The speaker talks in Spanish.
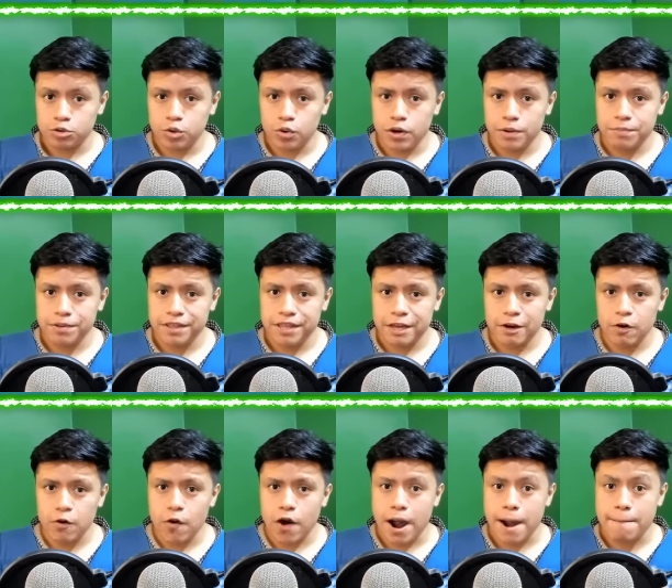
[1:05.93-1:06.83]
gustó el
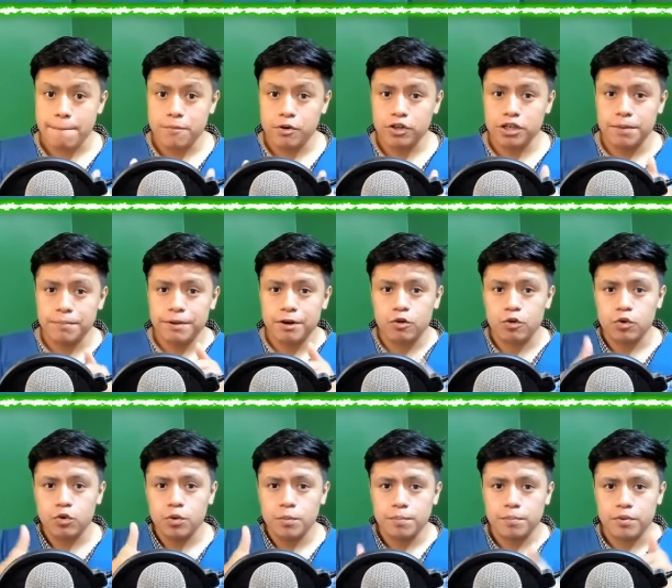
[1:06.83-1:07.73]
video, apóyame
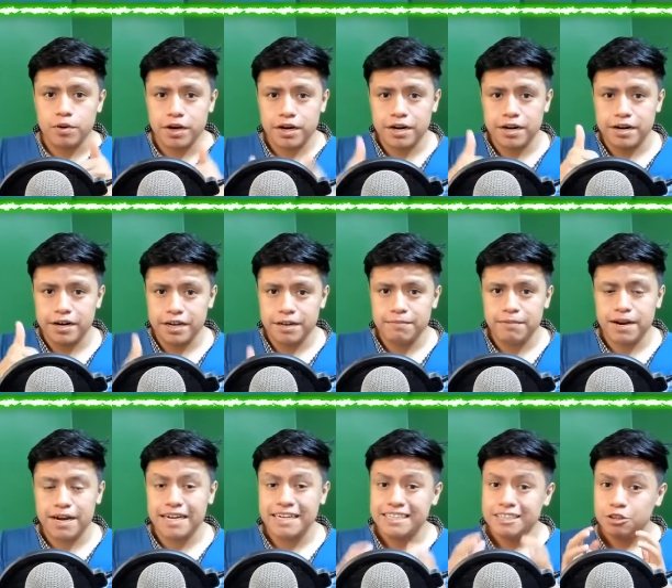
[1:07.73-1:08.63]
con un pulgar
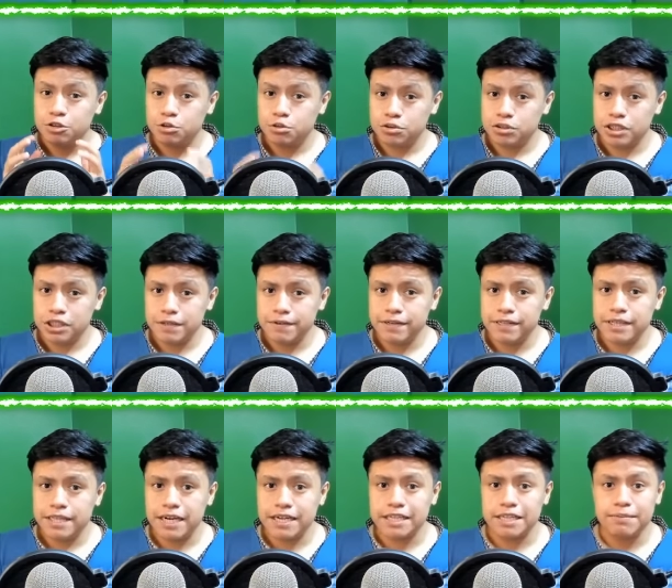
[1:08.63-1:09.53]
arriba,
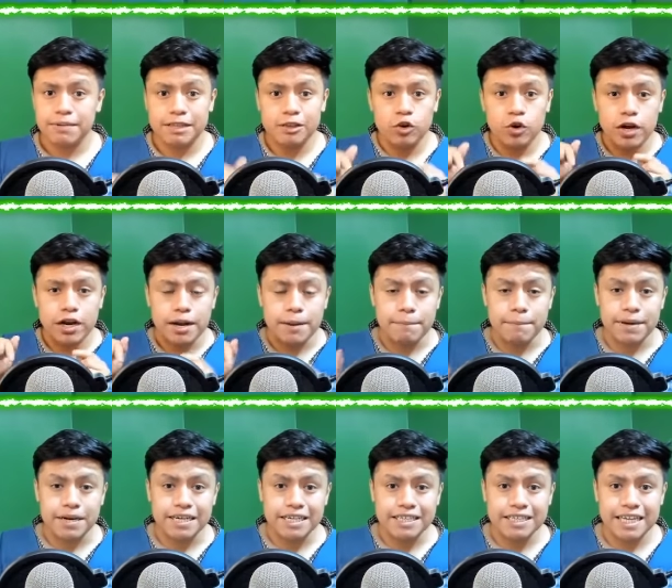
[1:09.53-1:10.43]
suscríbete activando la
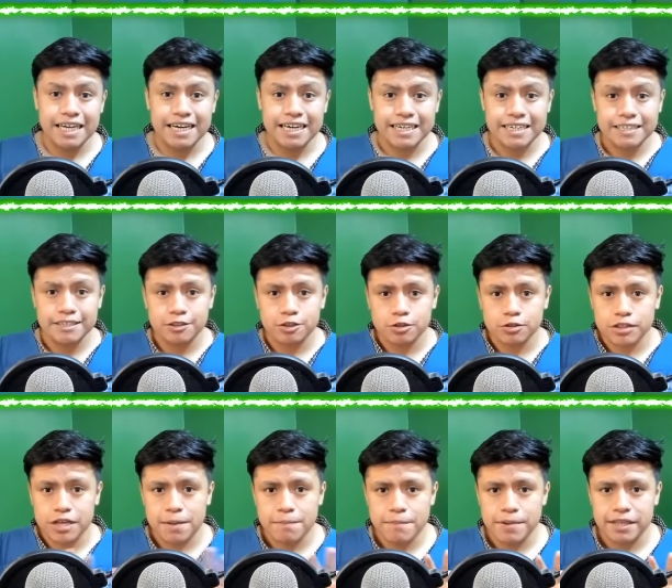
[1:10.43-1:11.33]
campanita que es
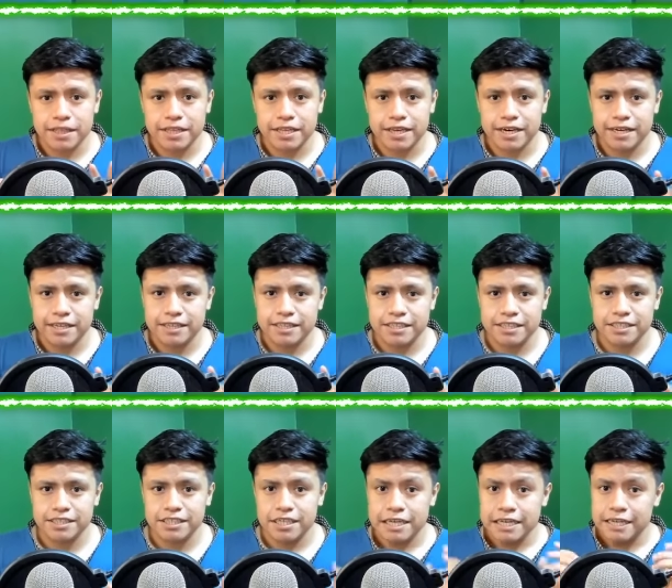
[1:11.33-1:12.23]
totalmente
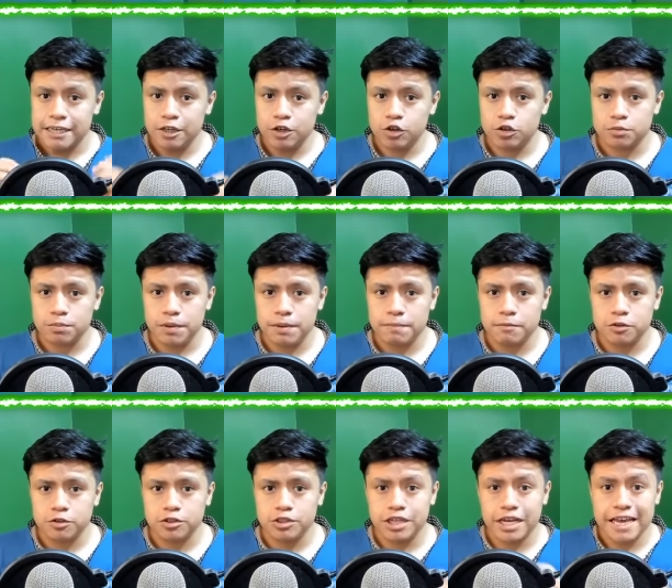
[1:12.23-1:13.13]
gratis y nos
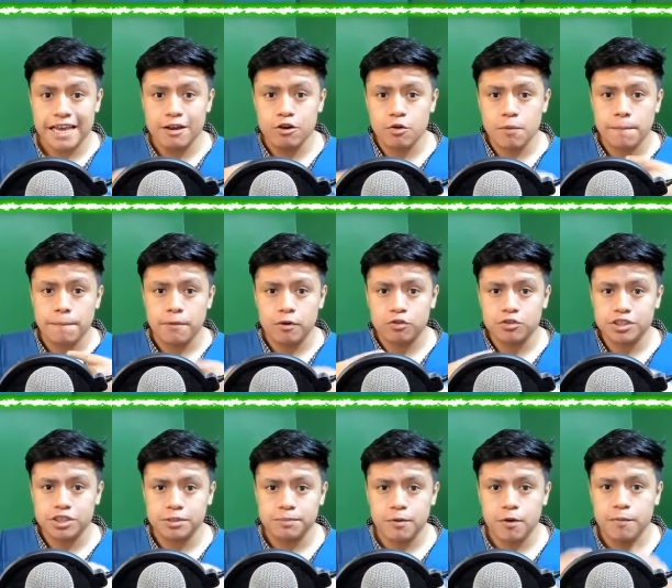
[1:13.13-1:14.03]
vemos en un
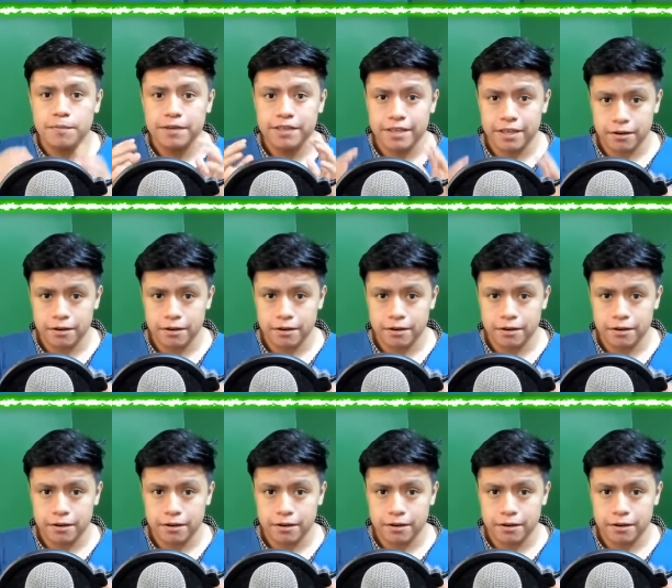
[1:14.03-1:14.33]
próximo